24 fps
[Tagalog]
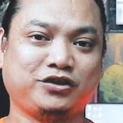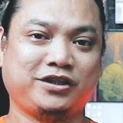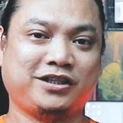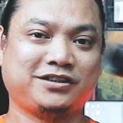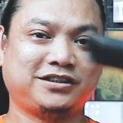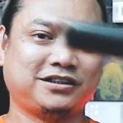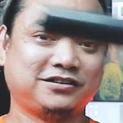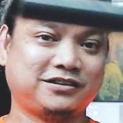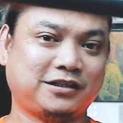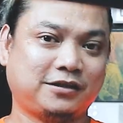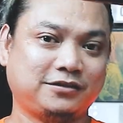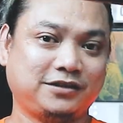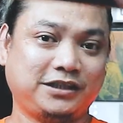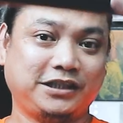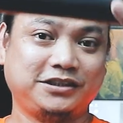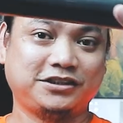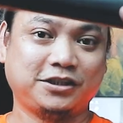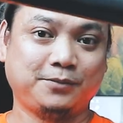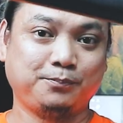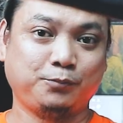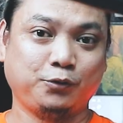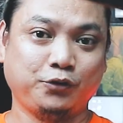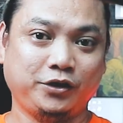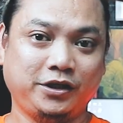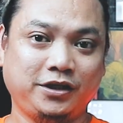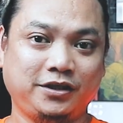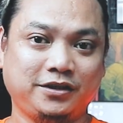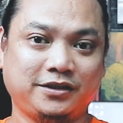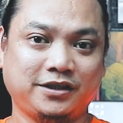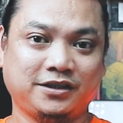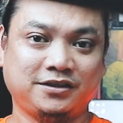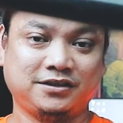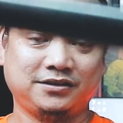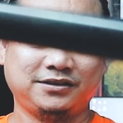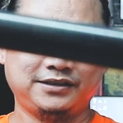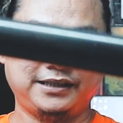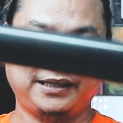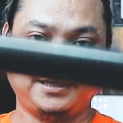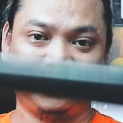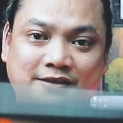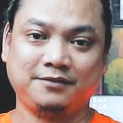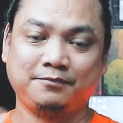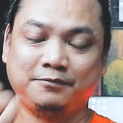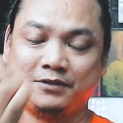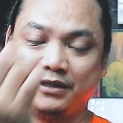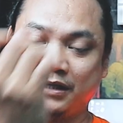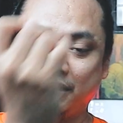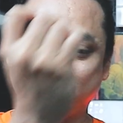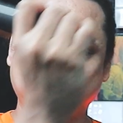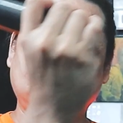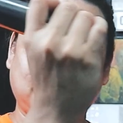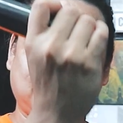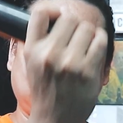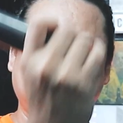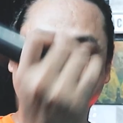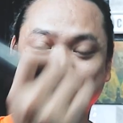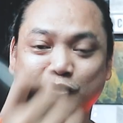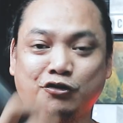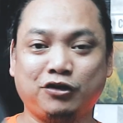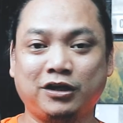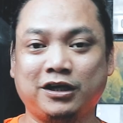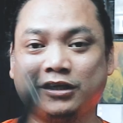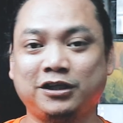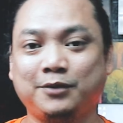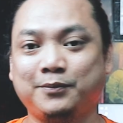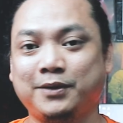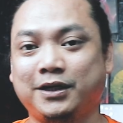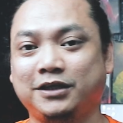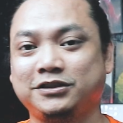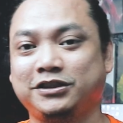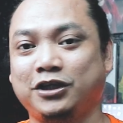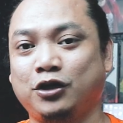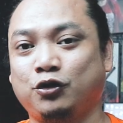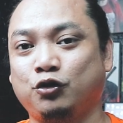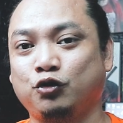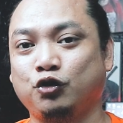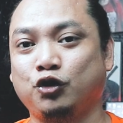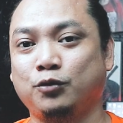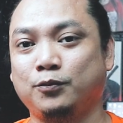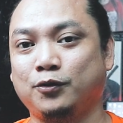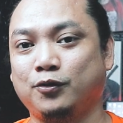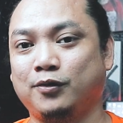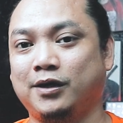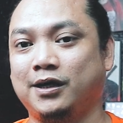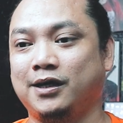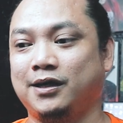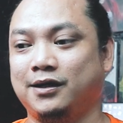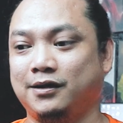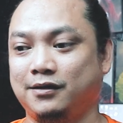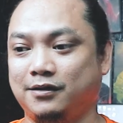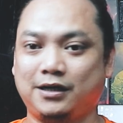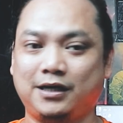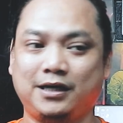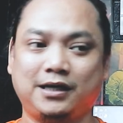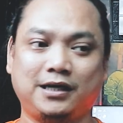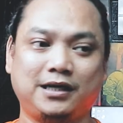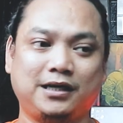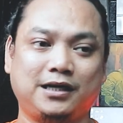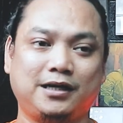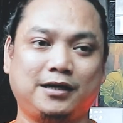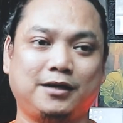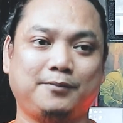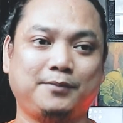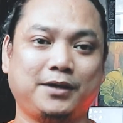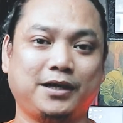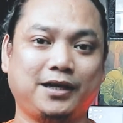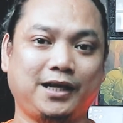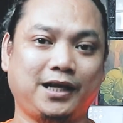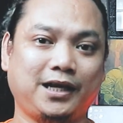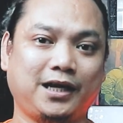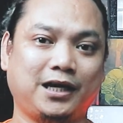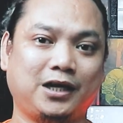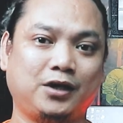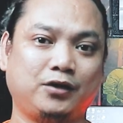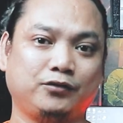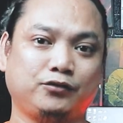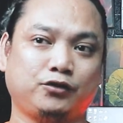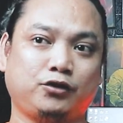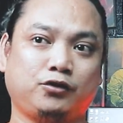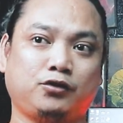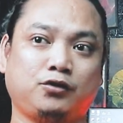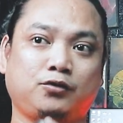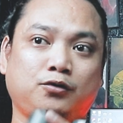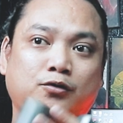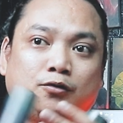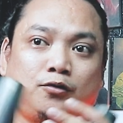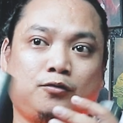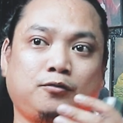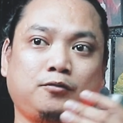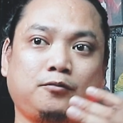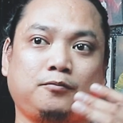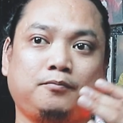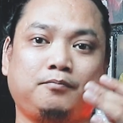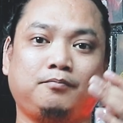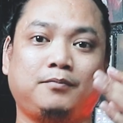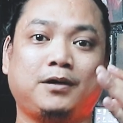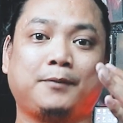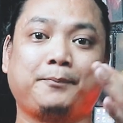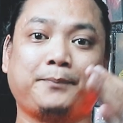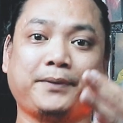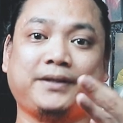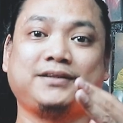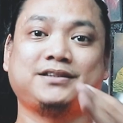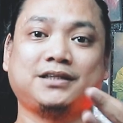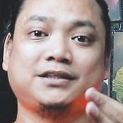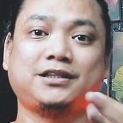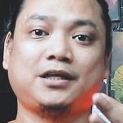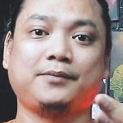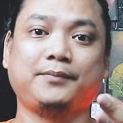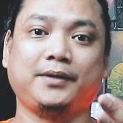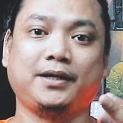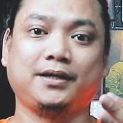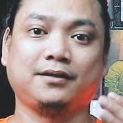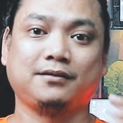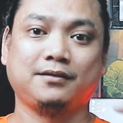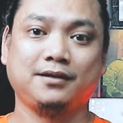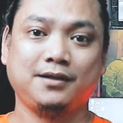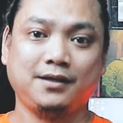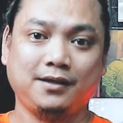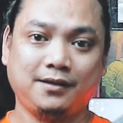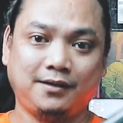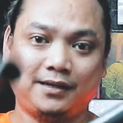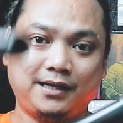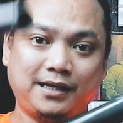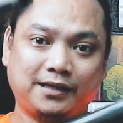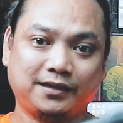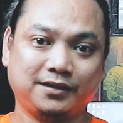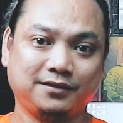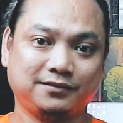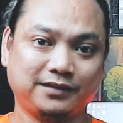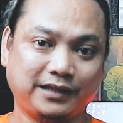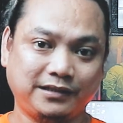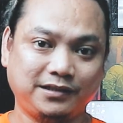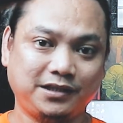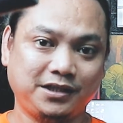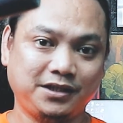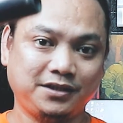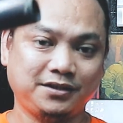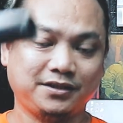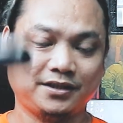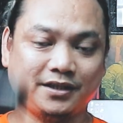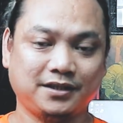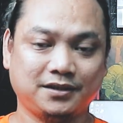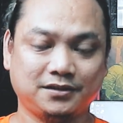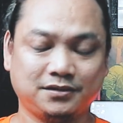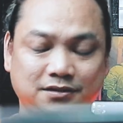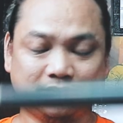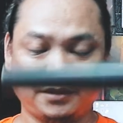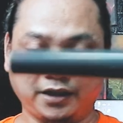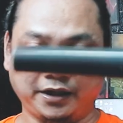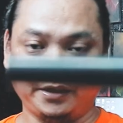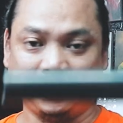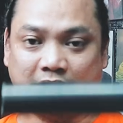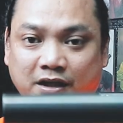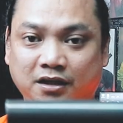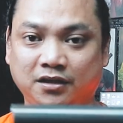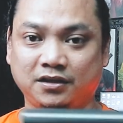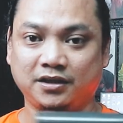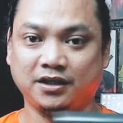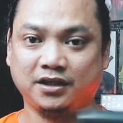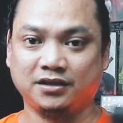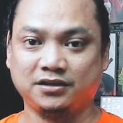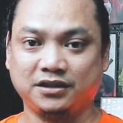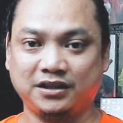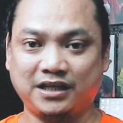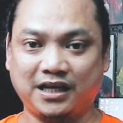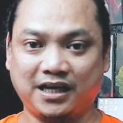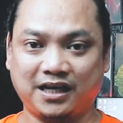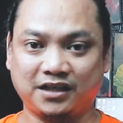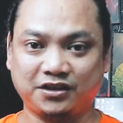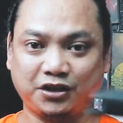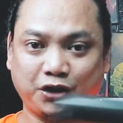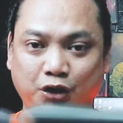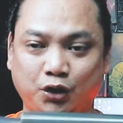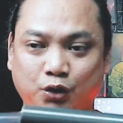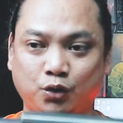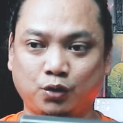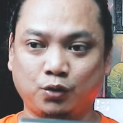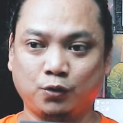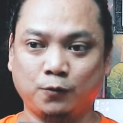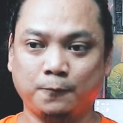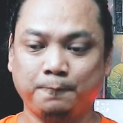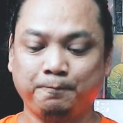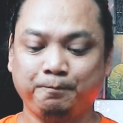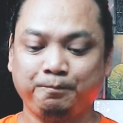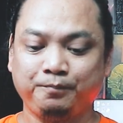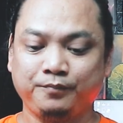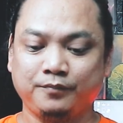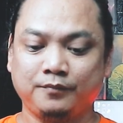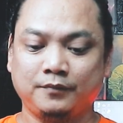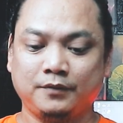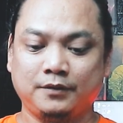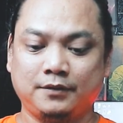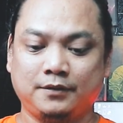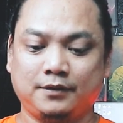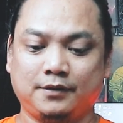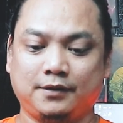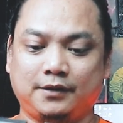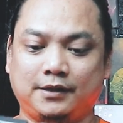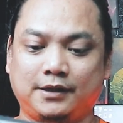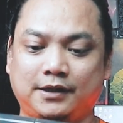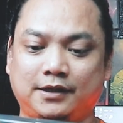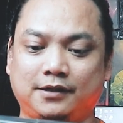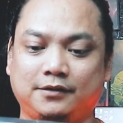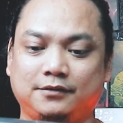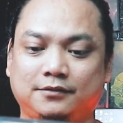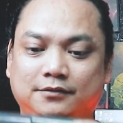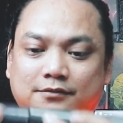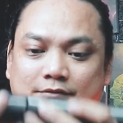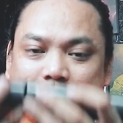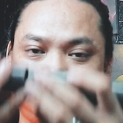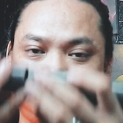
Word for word: ko sila sa tig 10 inches, 10 tsaka 10. Ganun lang naman kasi ako gumawa, uh, mag-layout or mag-print sa damit. Laging 10 inches, 10 inches, hinahati ko. Yan.